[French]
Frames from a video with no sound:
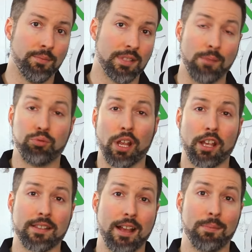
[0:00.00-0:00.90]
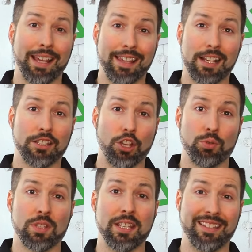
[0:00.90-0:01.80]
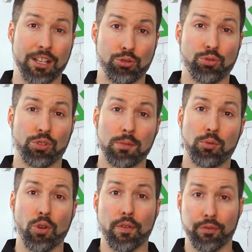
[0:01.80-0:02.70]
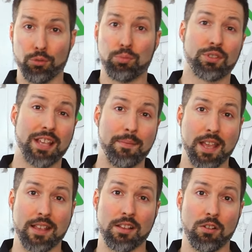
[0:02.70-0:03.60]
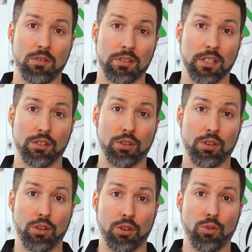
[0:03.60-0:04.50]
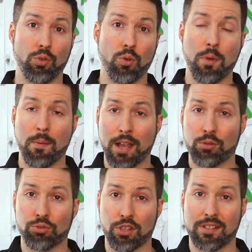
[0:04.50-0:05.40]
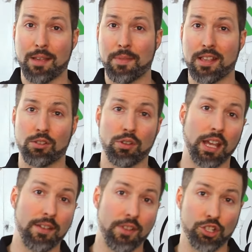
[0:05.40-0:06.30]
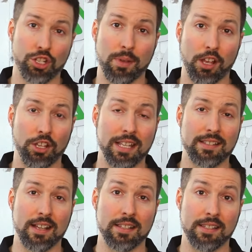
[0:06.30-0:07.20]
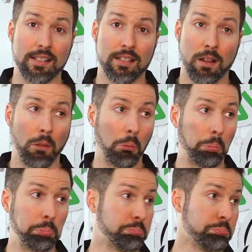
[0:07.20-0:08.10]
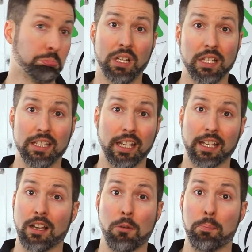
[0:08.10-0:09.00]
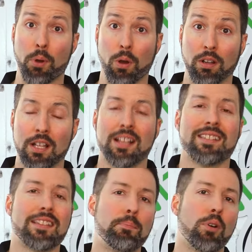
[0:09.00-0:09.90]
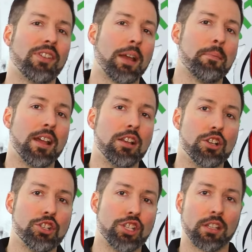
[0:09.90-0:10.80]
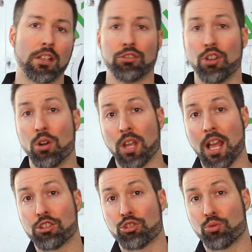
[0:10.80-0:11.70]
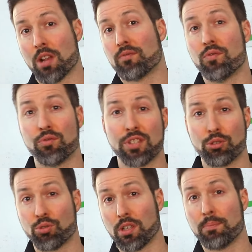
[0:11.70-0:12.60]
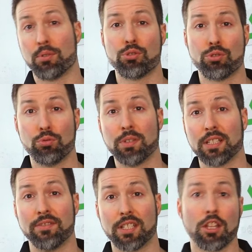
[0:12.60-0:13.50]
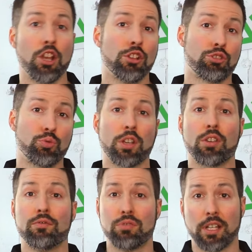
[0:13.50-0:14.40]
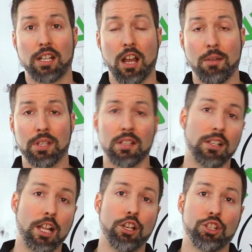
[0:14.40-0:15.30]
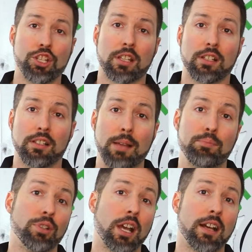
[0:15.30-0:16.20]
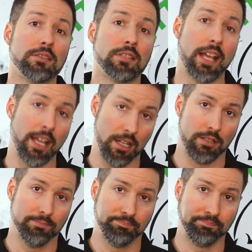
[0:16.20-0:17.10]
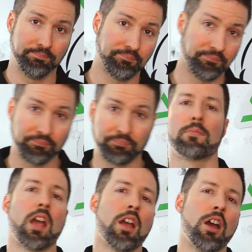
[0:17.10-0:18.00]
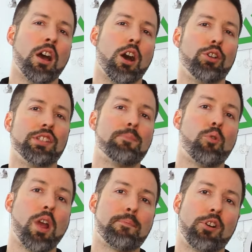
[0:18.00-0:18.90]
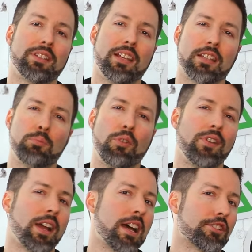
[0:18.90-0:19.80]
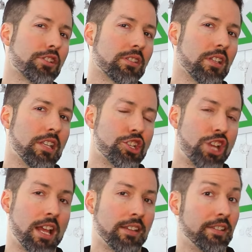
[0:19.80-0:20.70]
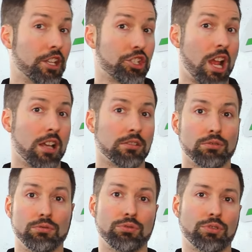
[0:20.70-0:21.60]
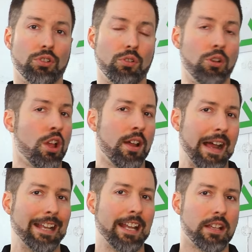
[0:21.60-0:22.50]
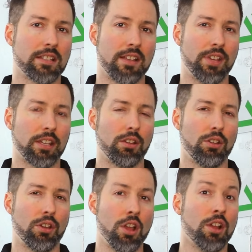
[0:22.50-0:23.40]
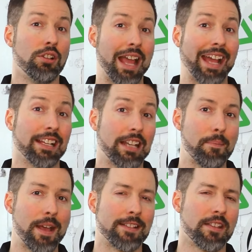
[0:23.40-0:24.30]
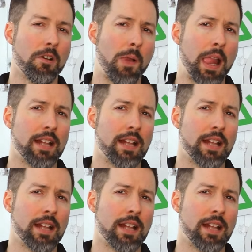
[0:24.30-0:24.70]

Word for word: Ça pourrait ressembler à quelqu'un qui est assuré pour le feu pour sa maison et que au moment où ce sa maison est ravagée par un incendie, il réclame pas. C'est pas vraiment logique. Donc, soit que vous vous assurez pas du tout bris vite, soit que vous réclamez. La logique la plus grande est là. Un des points importants qui peut faire en sorte que les gens déchantent ou sont à l'aise avec euh, la réclamation,